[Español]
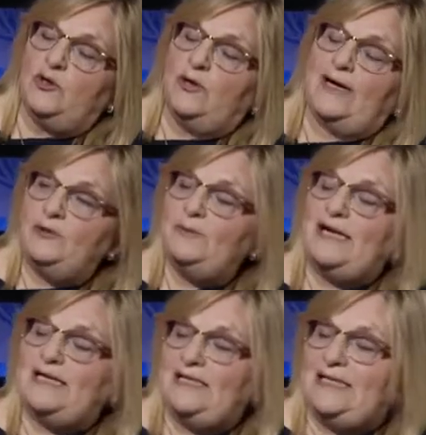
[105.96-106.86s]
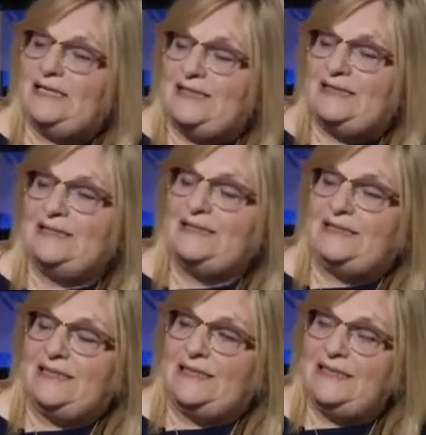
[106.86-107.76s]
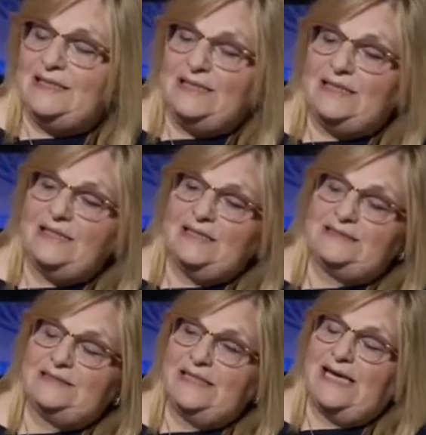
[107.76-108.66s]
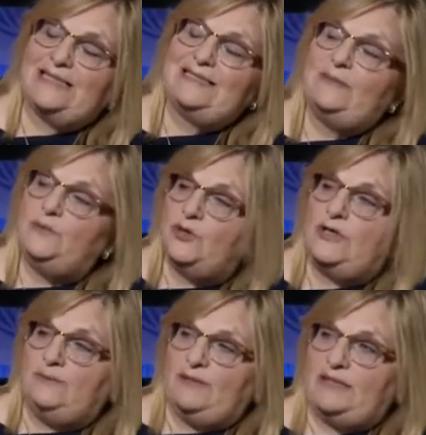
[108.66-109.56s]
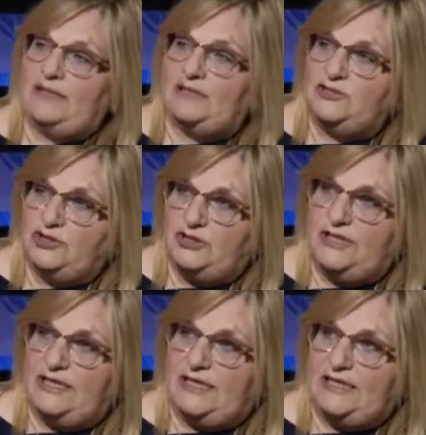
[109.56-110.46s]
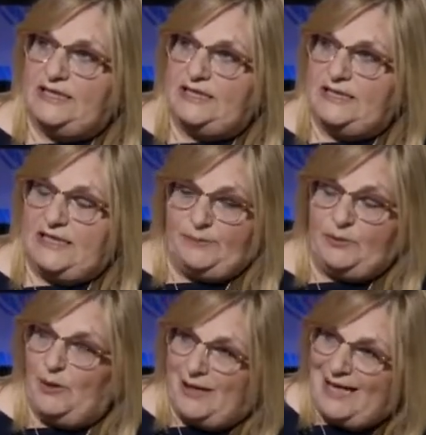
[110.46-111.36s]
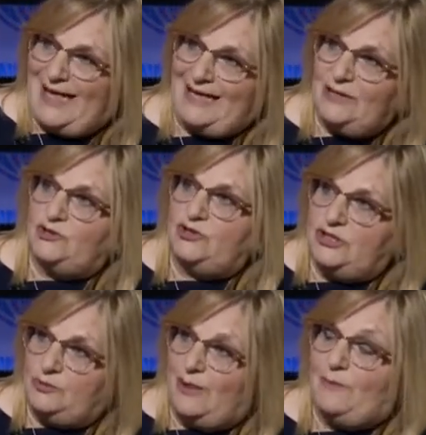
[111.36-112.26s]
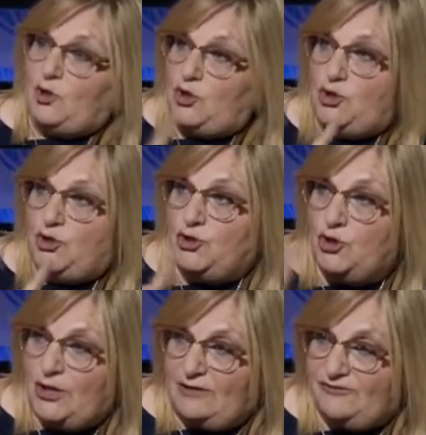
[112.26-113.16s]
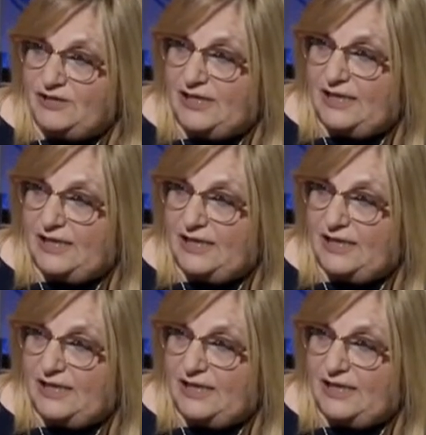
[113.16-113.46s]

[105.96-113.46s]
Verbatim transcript: ganó Macri en la Argentina, se activó la investigación desde la Argentina, pero acá continuamos, no la fiscal